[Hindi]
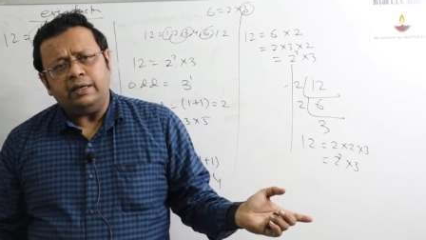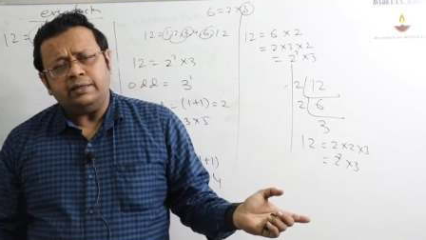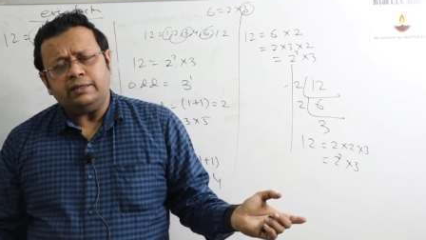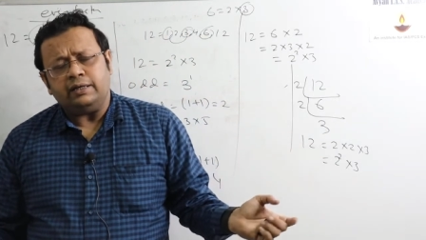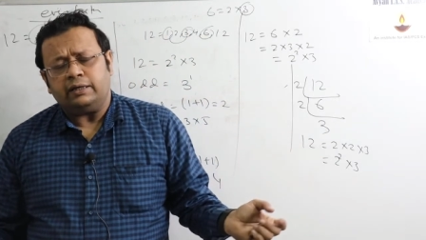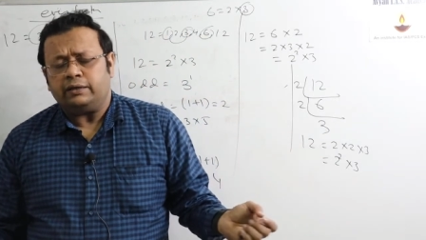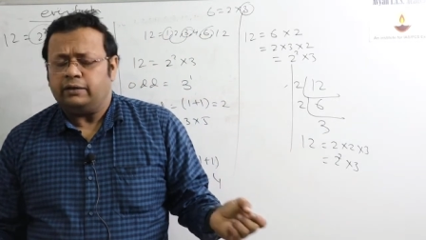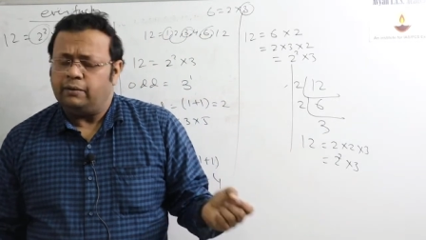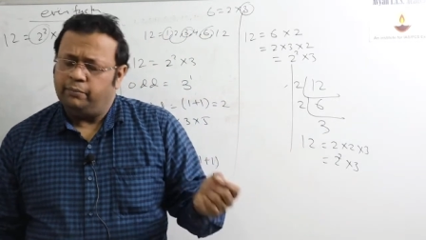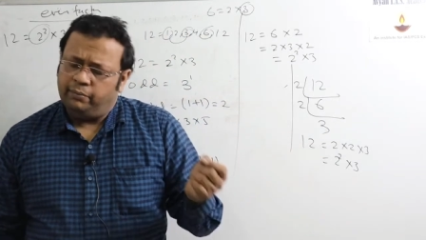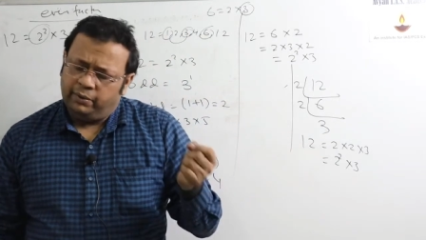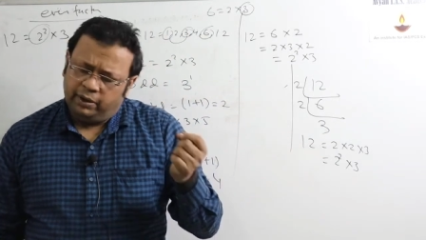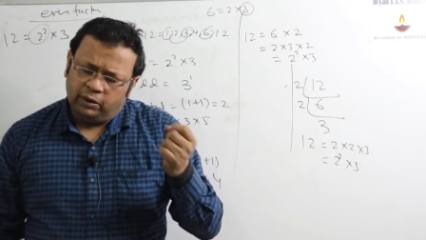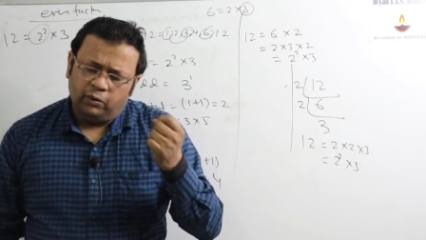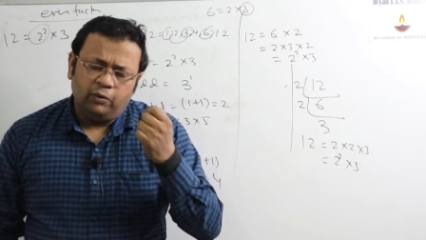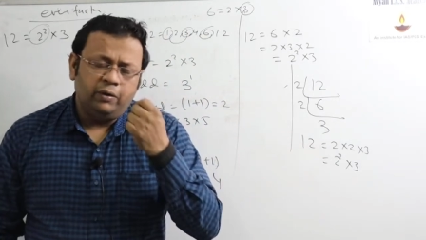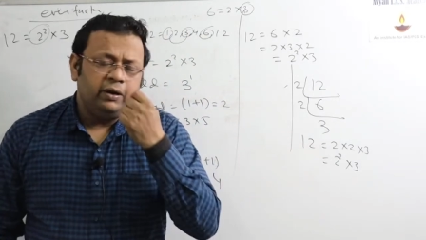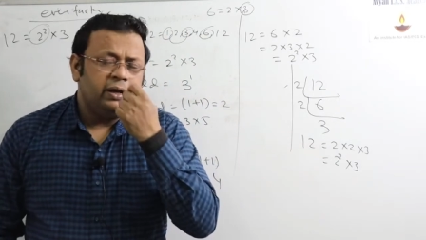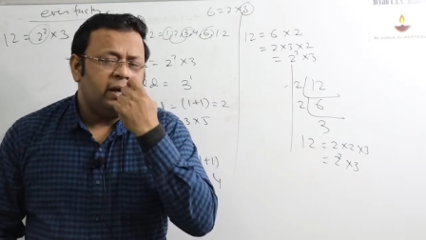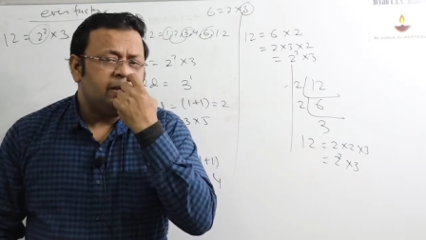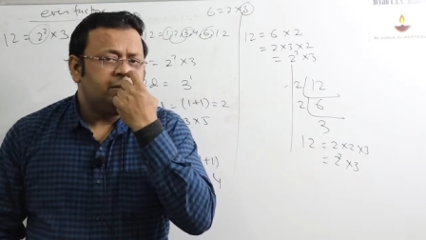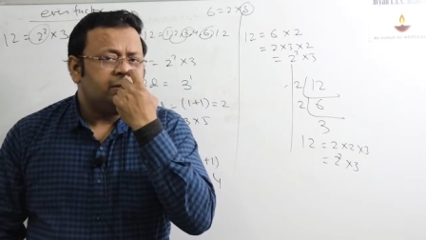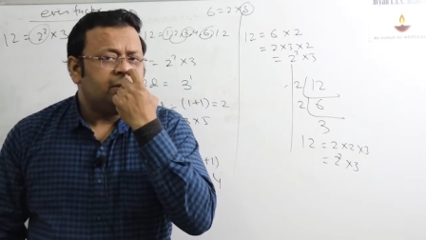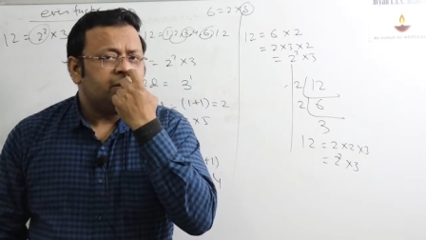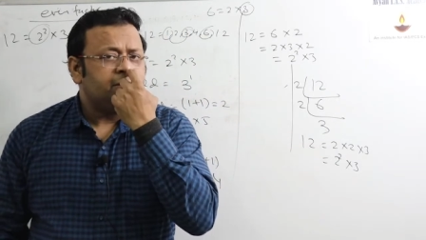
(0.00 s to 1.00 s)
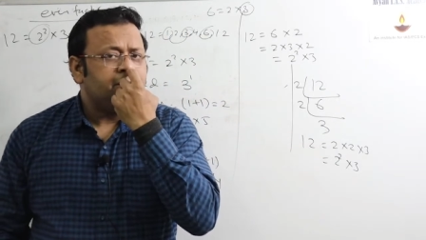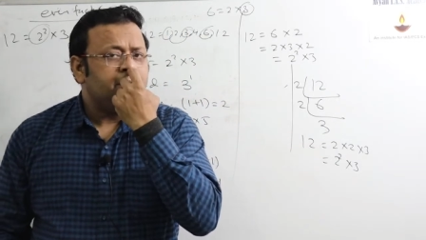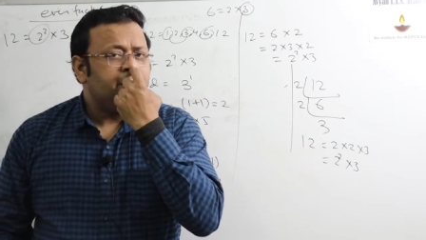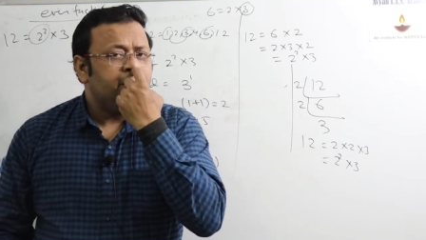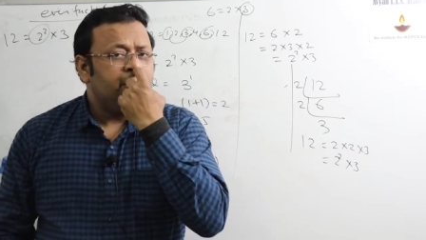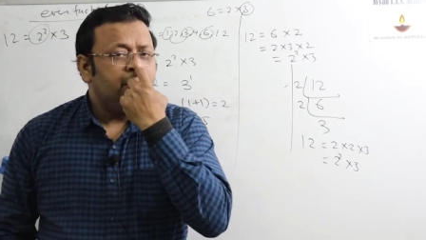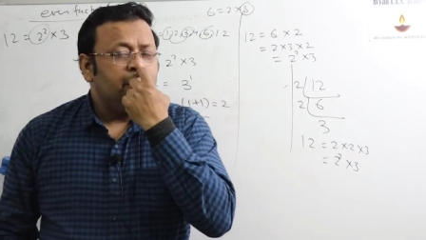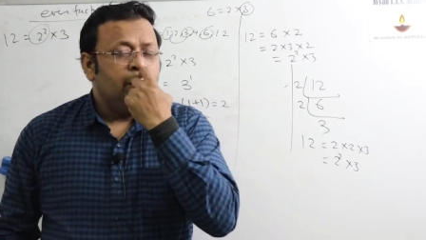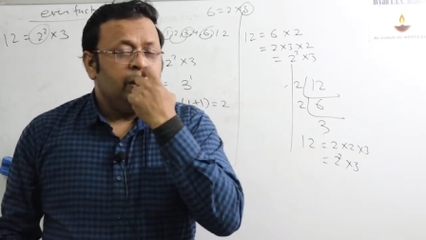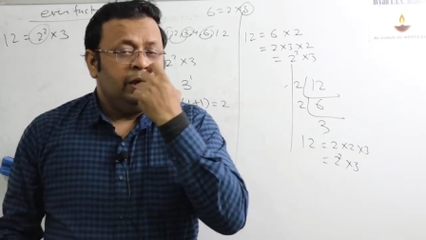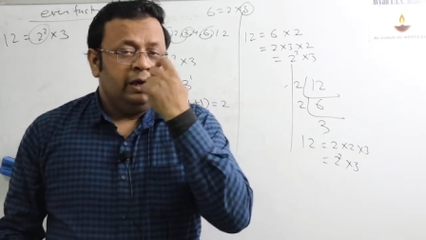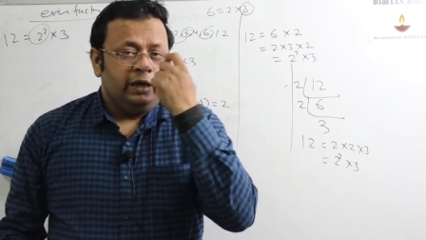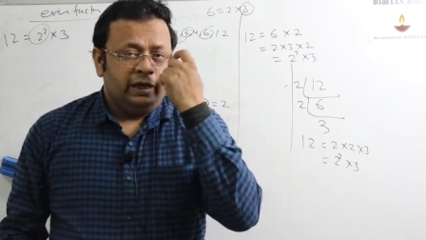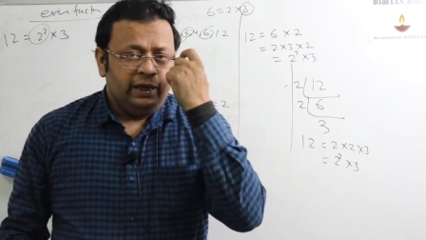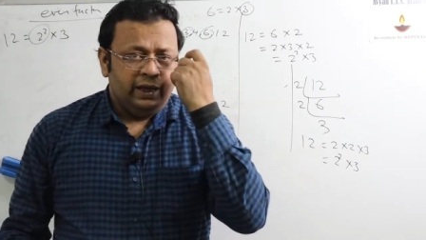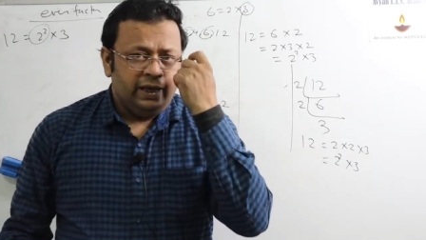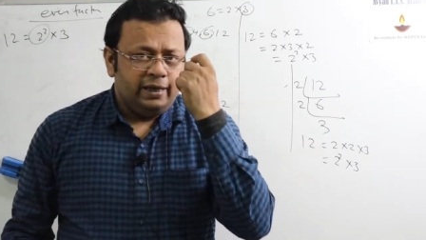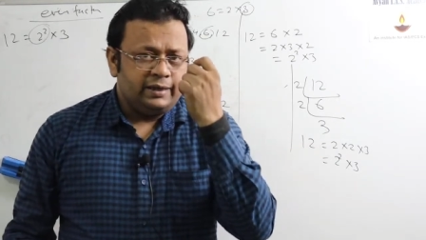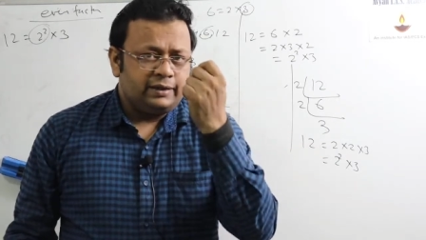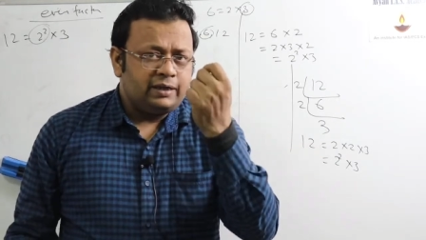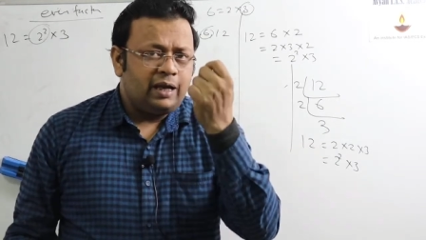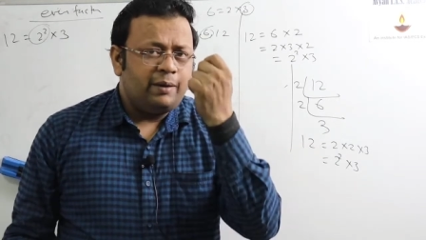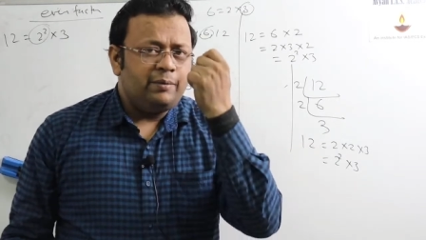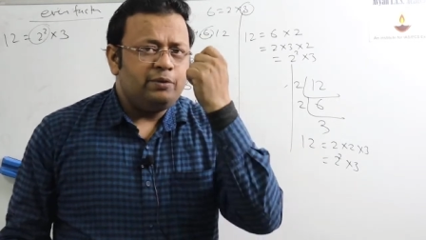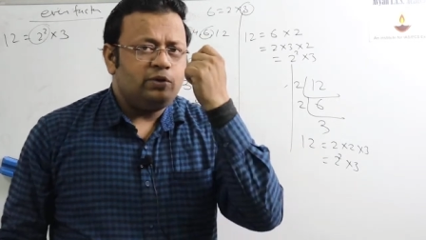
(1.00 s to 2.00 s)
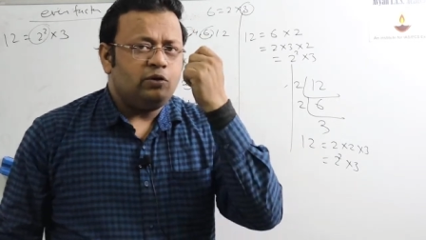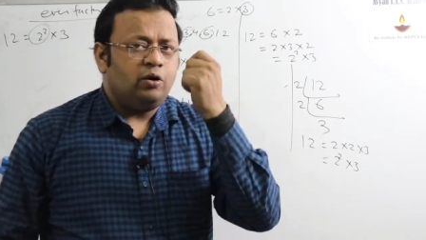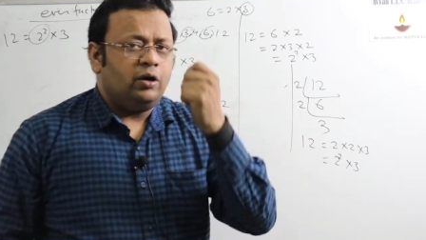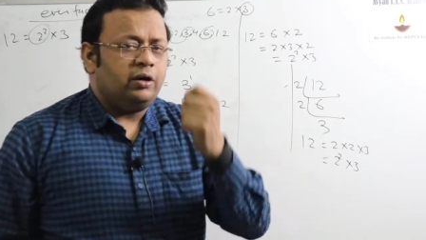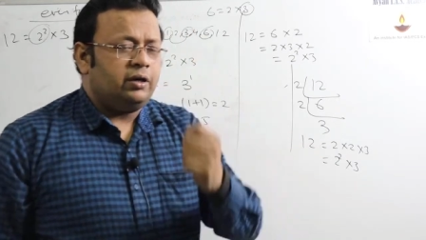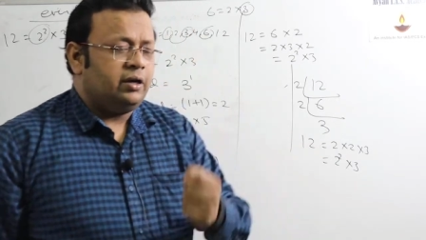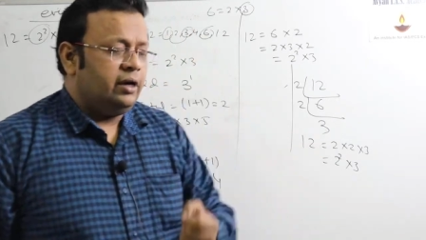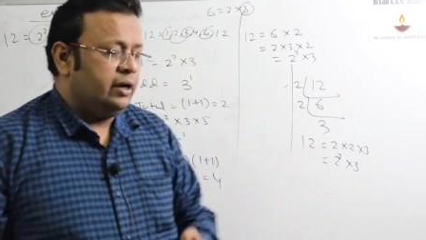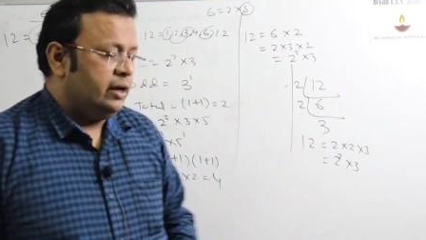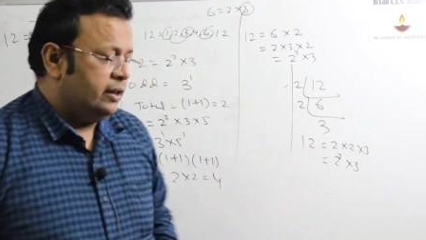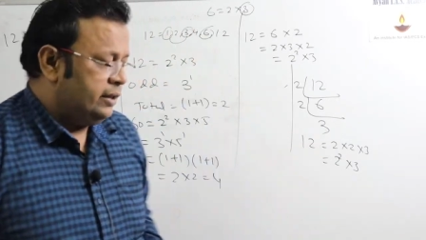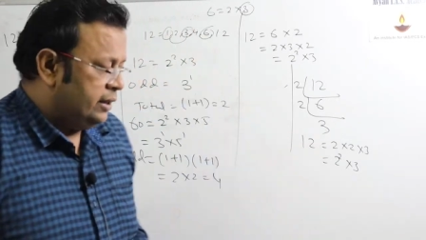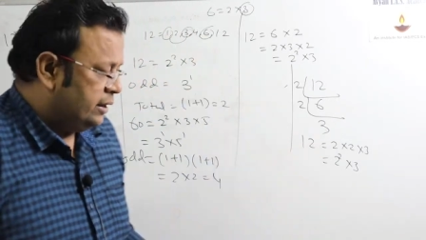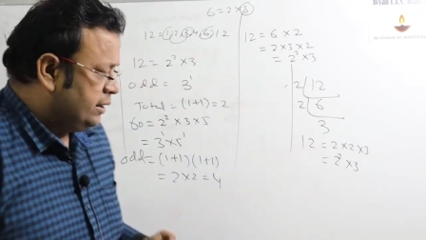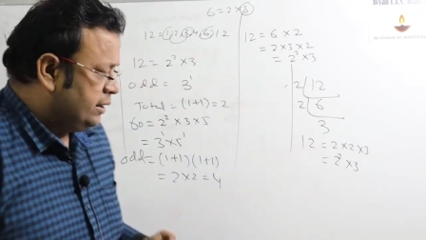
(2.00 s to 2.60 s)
नहीं सकते बिल्कुल निकाल सकते हैं इसका भी शॉर्टकट है